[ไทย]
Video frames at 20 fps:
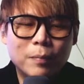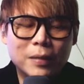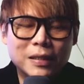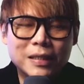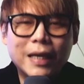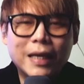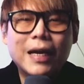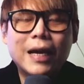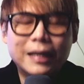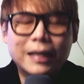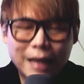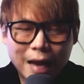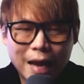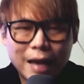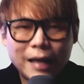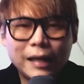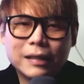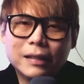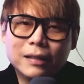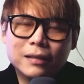มันใช้งาน
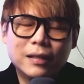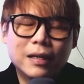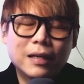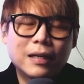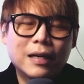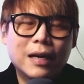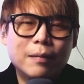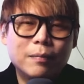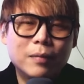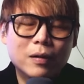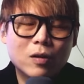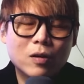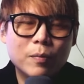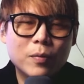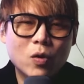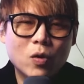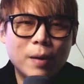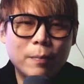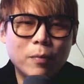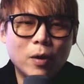ง่ายนะครับ แล้วก็
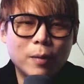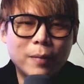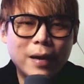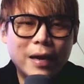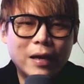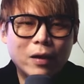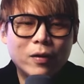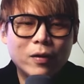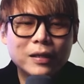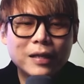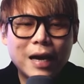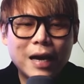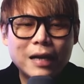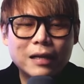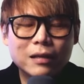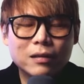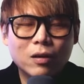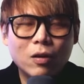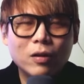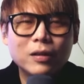มีความปลอดภัยค่อนข้าง